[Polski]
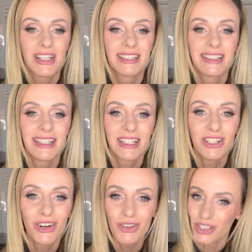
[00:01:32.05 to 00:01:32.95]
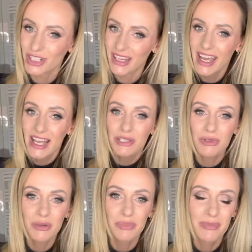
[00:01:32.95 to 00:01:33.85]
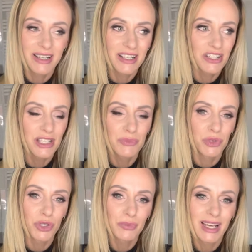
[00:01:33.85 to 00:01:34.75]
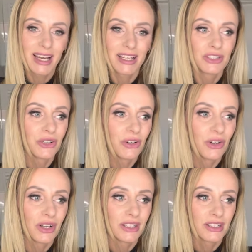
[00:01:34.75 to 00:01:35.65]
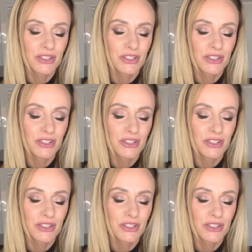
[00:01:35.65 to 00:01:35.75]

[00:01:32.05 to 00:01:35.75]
dlatego że skóra pomarańczy jest podobna do e,